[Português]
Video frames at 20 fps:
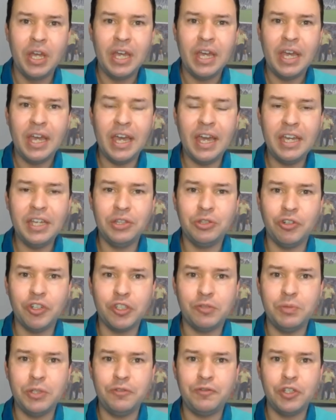em
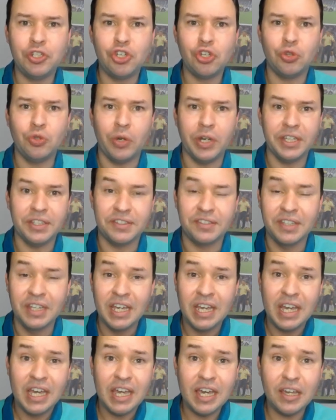2022.
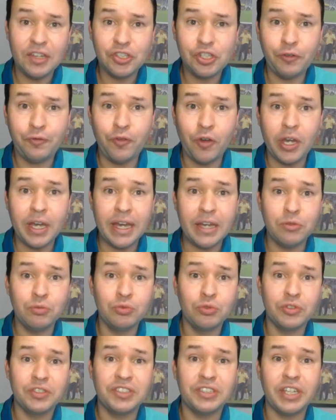Este foi aí um
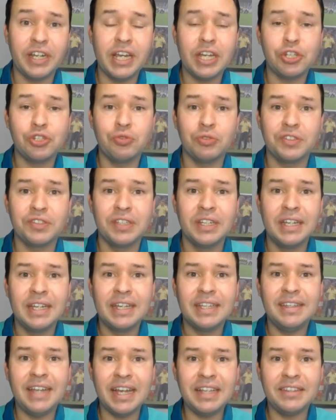dos trechos
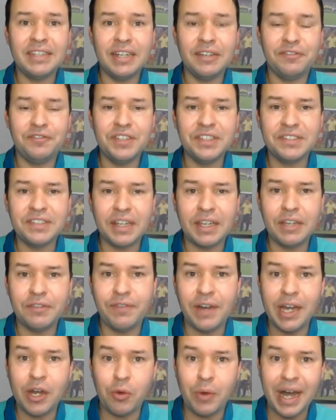da entrevista que
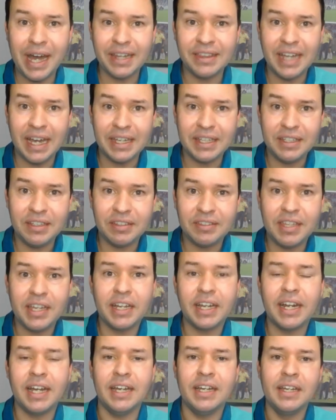vai ao ar na
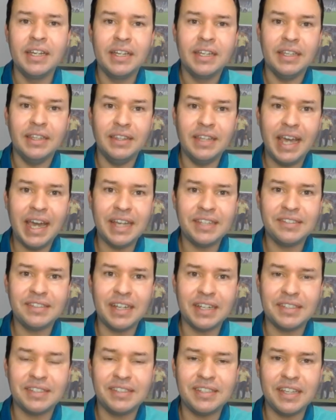íntegra
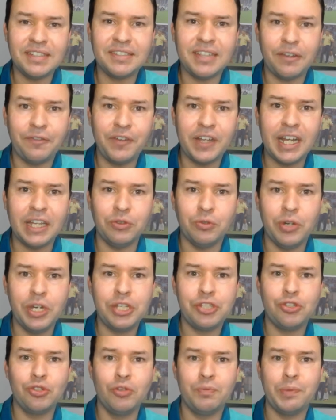nesta sexta-feira à
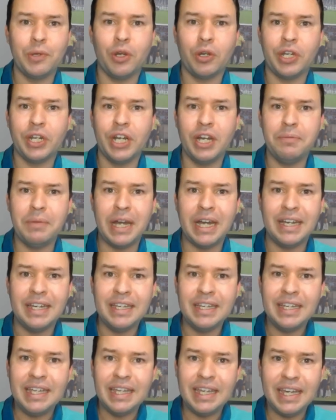noite no programa
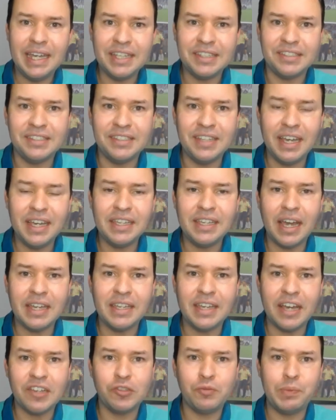Resenha
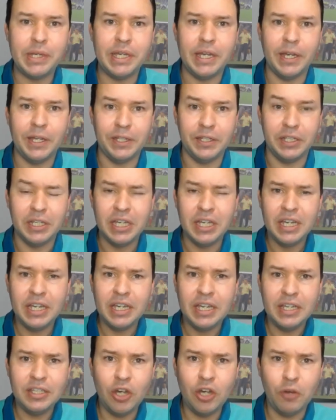ESPN.
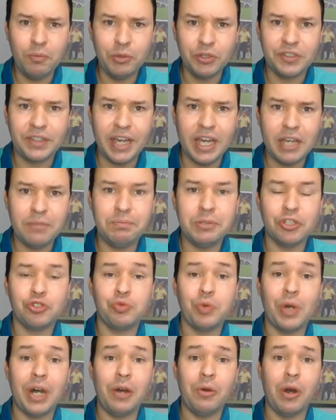E eu busquei,
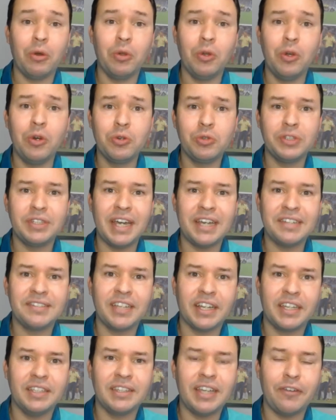pessoal, ao longo
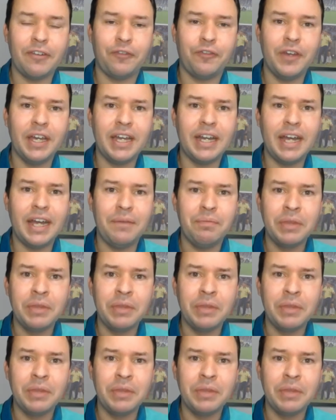desta quinta-feira,